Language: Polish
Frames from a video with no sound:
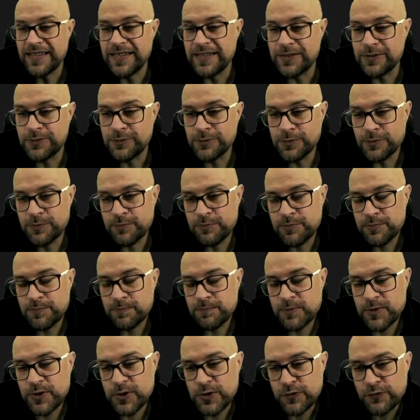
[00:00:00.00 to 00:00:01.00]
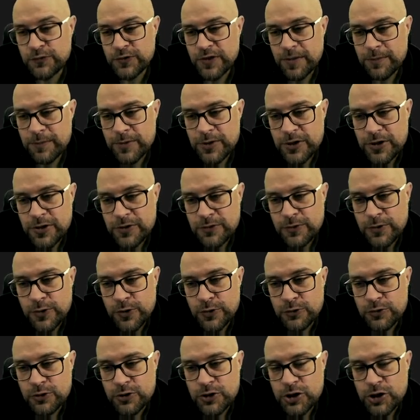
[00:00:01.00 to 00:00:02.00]
I tu cofniemy się
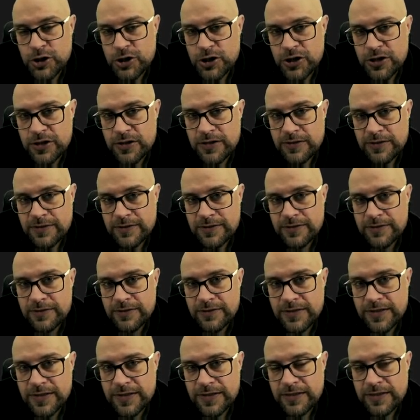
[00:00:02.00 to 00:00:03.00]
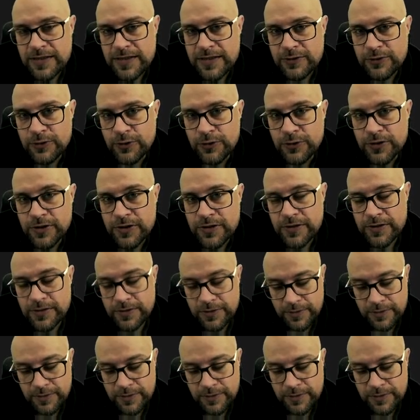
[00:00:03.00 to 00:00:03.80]
o trzy iteratory